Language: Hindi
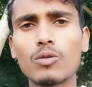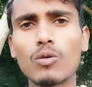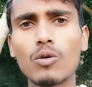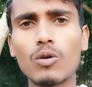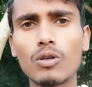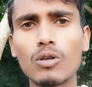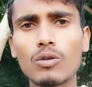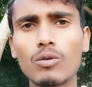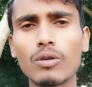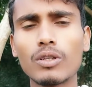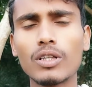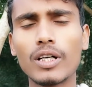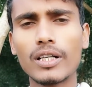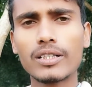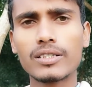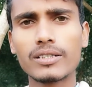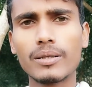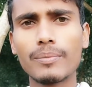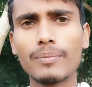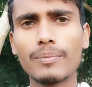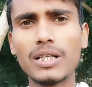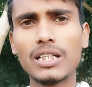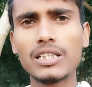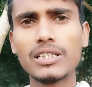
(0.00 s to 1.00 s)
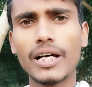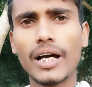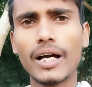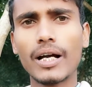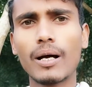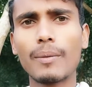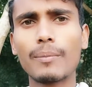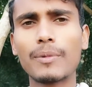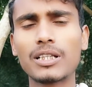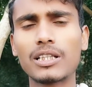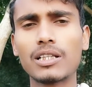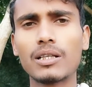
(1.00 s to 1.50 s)
कोड उधर से मिल
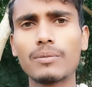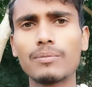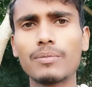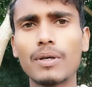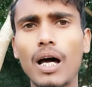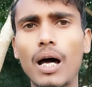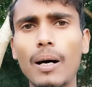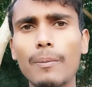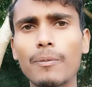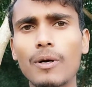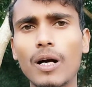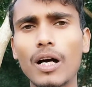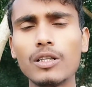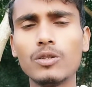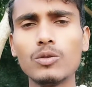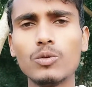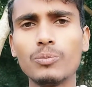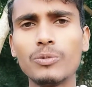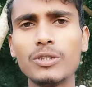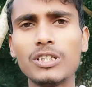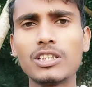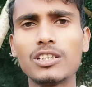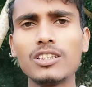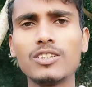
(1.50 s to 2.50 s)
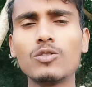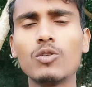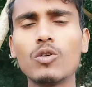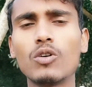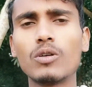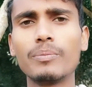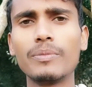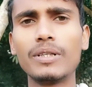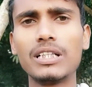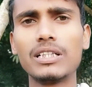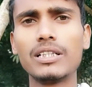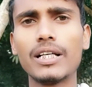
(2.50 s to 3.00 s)
जाएगा मतलब आपका यूपीसी कोड
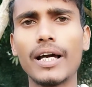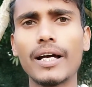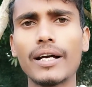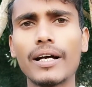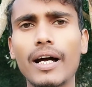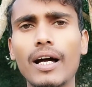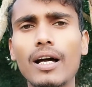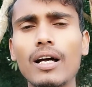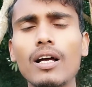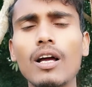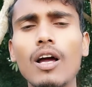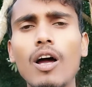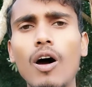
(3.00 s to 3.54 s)
मिल जाएगा